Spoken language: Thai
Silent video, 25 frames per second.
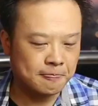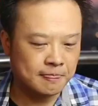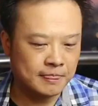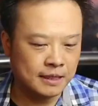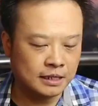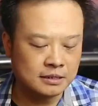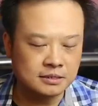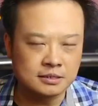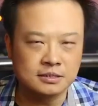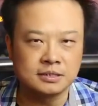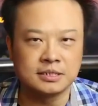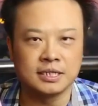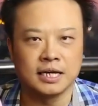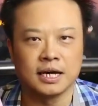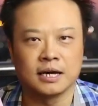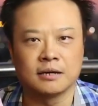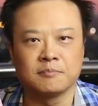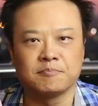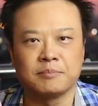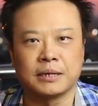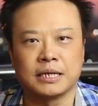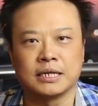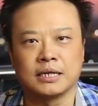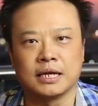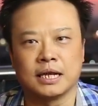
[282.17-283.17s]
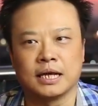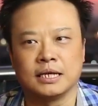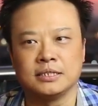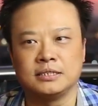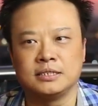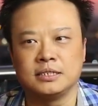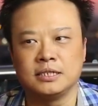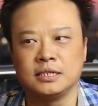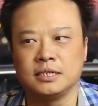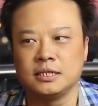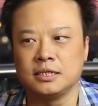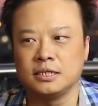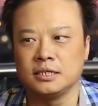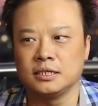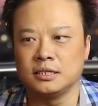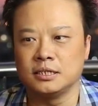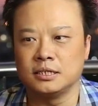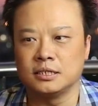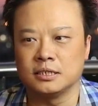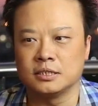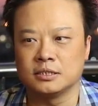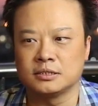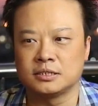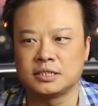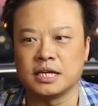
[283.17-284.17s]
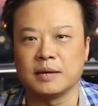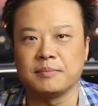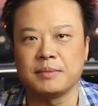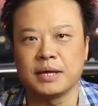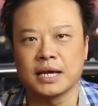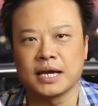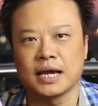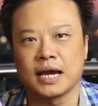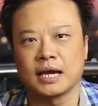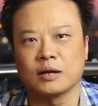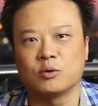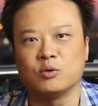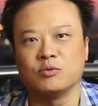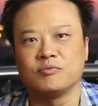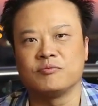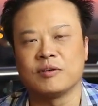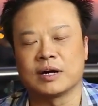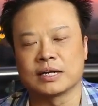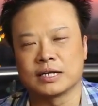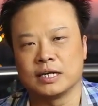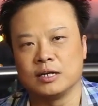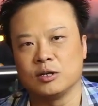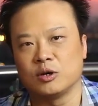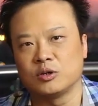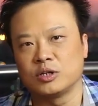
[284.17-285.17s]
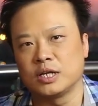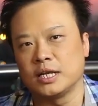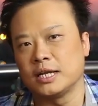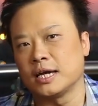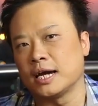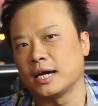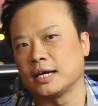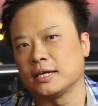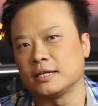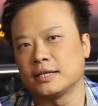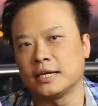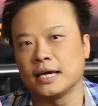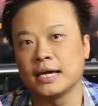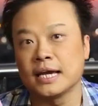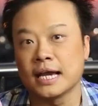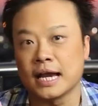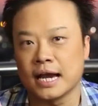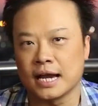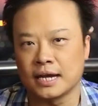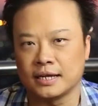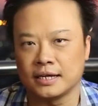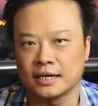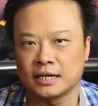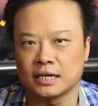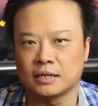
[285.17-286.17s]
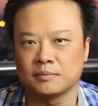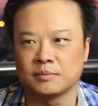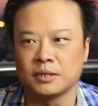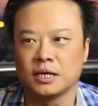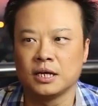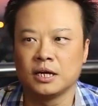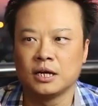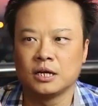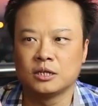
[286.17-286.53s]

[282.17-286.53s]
หนังสือเสียงเป็นอะไรที่เสพได้ง่ายคุณฟังในรถได้ได้ได้ง่ายนะครับ